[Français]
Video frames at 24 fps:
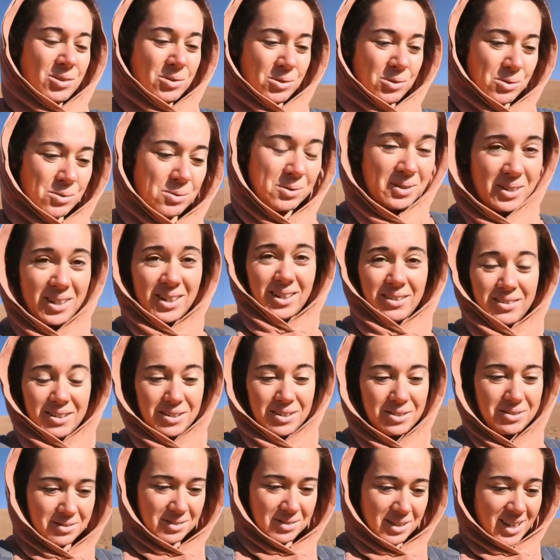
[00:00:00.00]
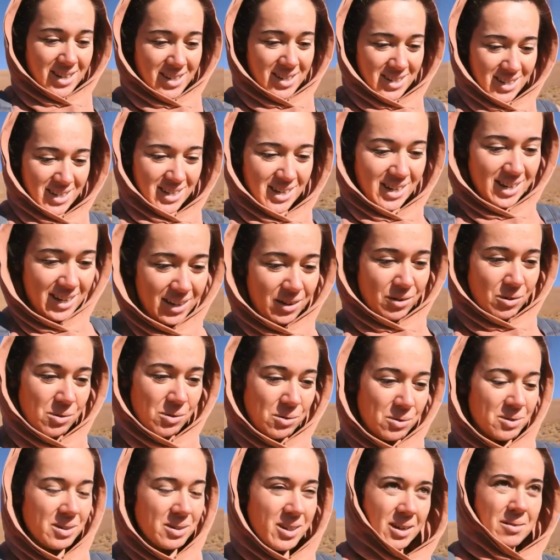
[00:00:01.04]
ce qu'on souhaitait avec ce voyage, c'est les
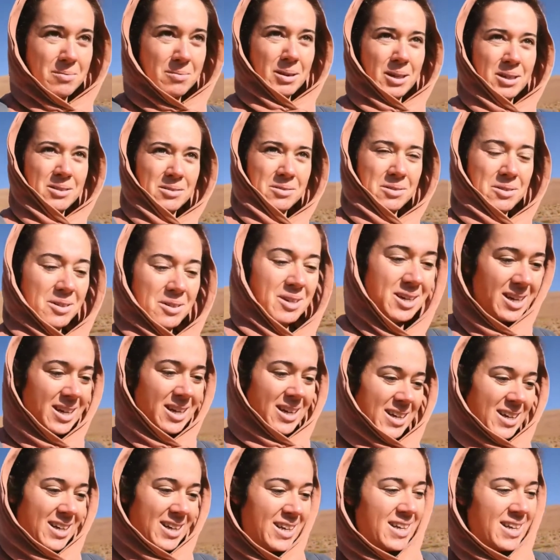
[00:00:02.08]
rencontres imprévues.